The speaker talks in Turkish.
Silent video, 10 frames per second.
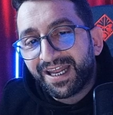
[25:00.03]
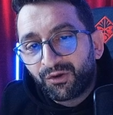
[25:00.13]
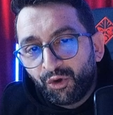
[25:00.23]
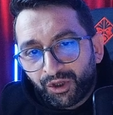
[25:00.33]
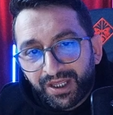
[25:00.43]

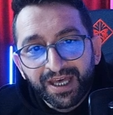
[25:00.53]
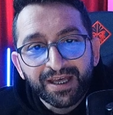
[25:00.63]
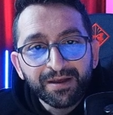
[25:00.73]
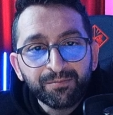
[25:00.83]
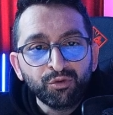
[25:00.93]
gerekiyor
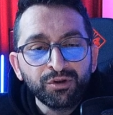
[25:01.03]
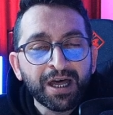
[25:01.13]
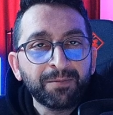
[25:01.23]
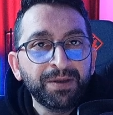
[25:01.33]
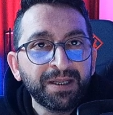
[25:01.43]
ki
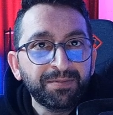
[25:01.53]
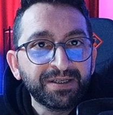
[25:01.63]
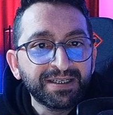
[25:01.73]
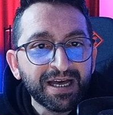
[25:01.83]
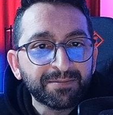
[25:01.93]
bunlar
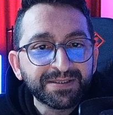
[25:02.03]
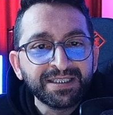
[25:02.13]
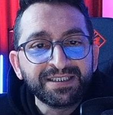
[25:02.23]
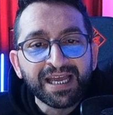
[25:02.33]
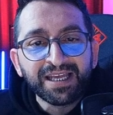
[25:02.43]
birbirini ne
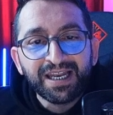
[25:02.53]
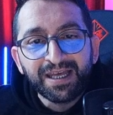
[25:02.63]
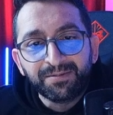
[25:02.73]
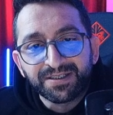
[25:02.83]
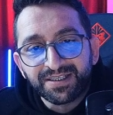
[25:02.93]
yapsın
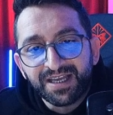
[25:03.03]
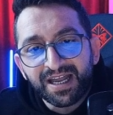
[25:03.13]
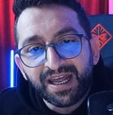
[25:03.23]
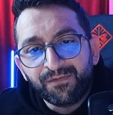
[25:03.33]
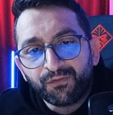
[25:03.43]

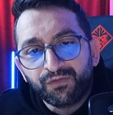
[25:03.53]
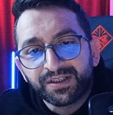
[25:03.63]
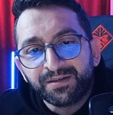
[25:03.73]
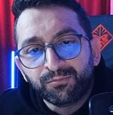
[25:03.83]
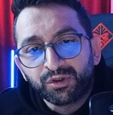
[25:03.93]
dengeleyebilsin. Yani F
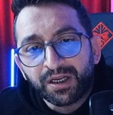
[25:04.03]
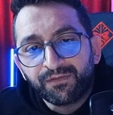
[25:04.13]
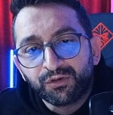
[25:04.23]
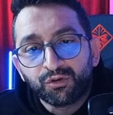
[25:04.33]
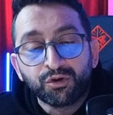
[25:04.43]
kuvvetinin bu
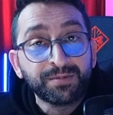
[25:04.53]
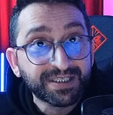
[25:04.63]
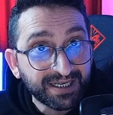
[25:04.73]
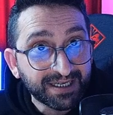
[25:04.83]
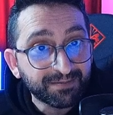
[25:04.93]
tarafa doğru
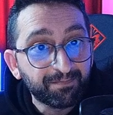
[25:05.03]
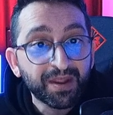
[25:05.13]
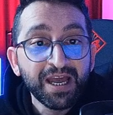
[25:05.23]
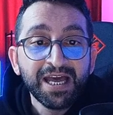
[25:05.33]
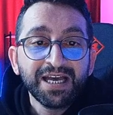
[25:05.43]
olması
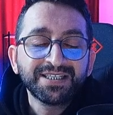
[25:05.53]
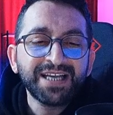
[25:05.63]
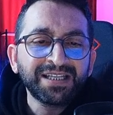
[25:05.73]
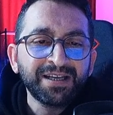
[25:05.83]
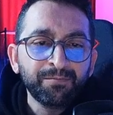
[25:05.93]
lazım.
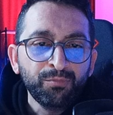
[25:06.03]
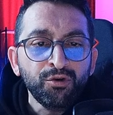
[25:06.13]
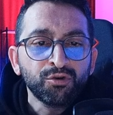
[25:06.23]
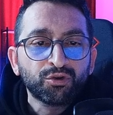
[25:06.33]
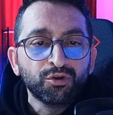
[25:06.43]

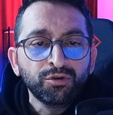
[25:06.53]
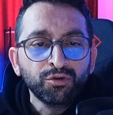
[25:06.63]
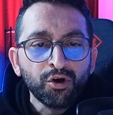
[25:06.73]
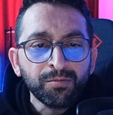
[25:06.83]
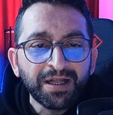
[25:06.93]
Zaten bu
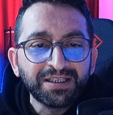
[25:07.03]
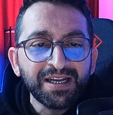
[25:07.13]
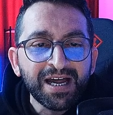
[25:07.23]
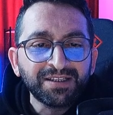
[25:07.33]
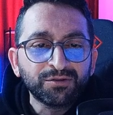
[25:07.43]
yükün
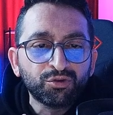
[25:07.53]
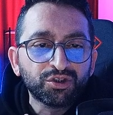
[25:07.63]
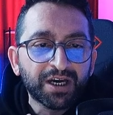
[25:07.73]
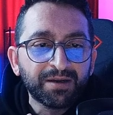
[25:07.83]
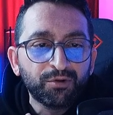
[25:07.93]
normalde nerede
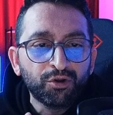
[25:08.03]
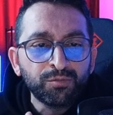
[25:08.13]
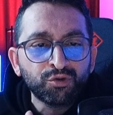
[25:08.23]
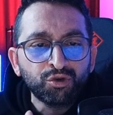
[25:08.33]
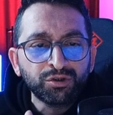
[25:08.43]
duracağını
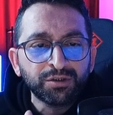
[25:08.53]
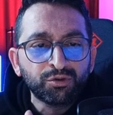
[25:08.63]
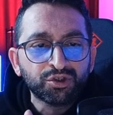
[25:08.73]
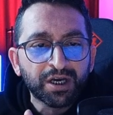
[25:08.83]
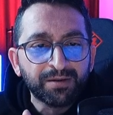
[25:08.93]
biliyorum.
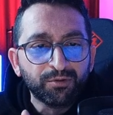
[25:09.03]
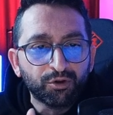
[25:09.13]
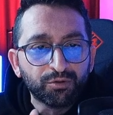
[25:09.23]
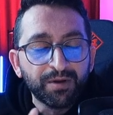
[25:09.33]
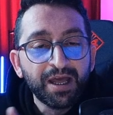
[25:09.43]
Şurada
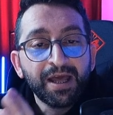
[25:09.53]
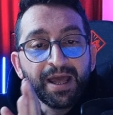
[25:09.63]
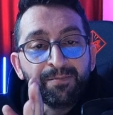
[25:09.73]
duracağını biliyorum.